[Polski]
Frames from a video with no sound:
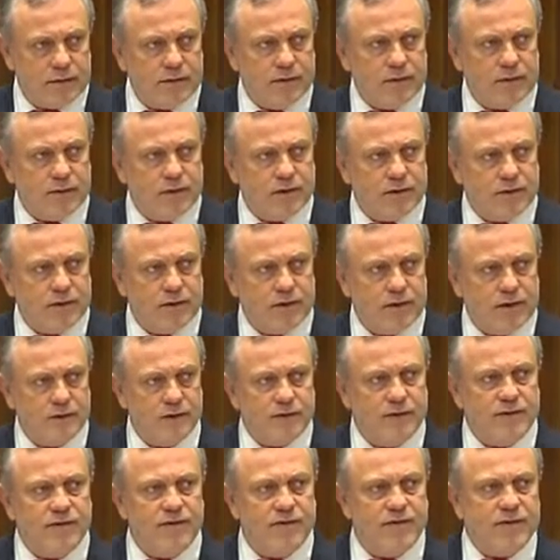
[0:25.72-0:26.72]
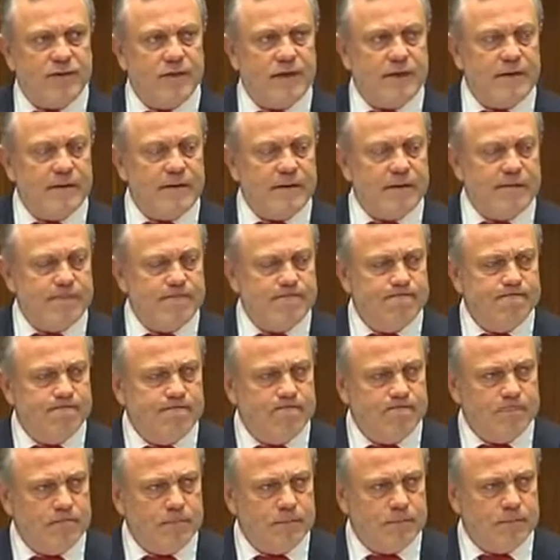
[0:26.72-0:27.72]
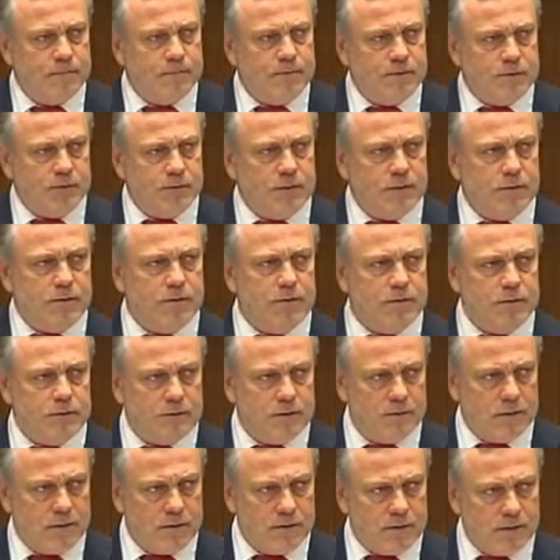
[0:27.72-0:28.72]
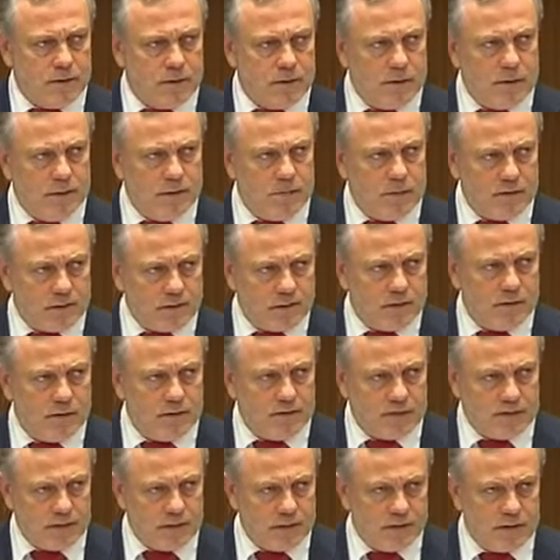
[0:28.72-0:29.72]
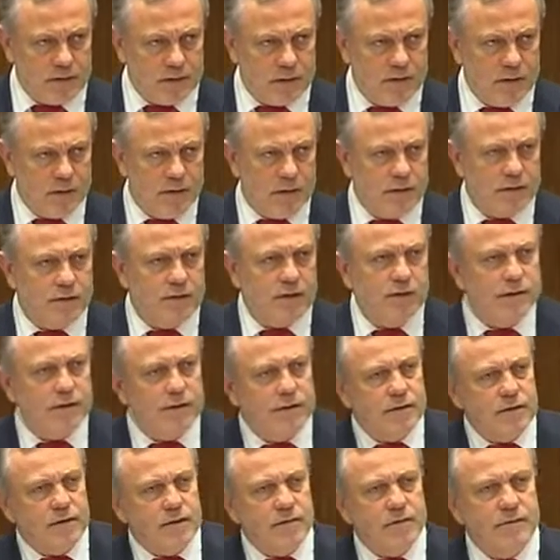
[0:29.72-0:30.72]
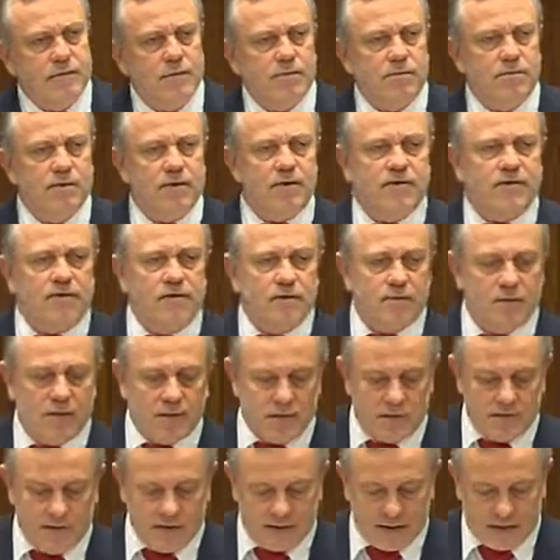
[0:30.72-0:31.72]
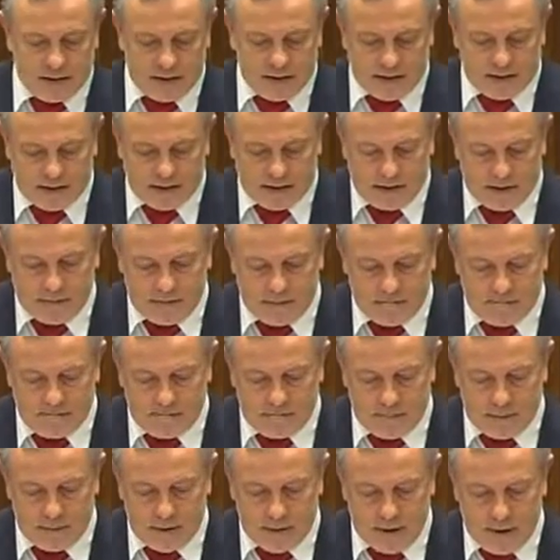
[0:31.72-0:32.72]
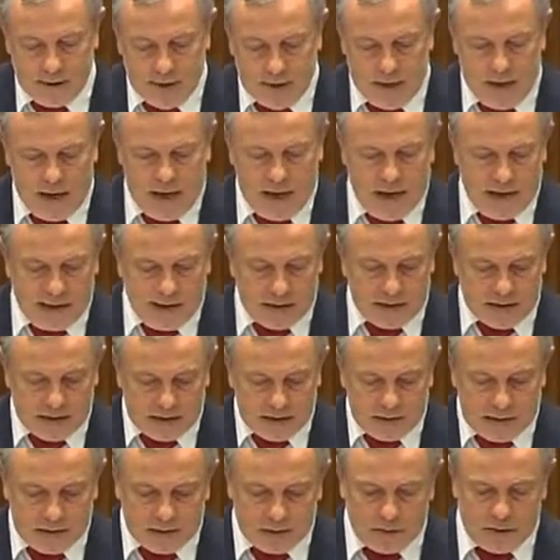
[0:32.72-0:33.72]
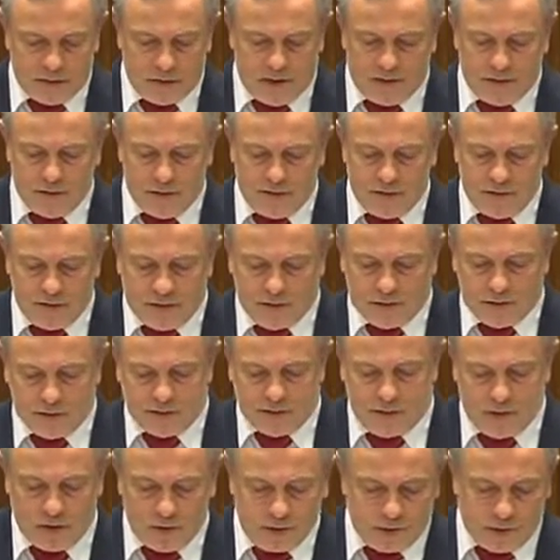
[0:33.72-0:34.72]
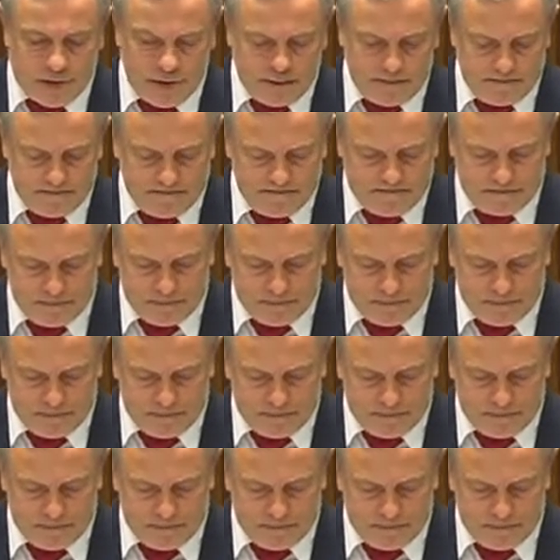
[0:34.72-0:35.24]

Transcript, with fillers: tegoż rozwiązania są posłowie klubu Platforma Obywatelska. Ale ta dyskusja również dowiodła,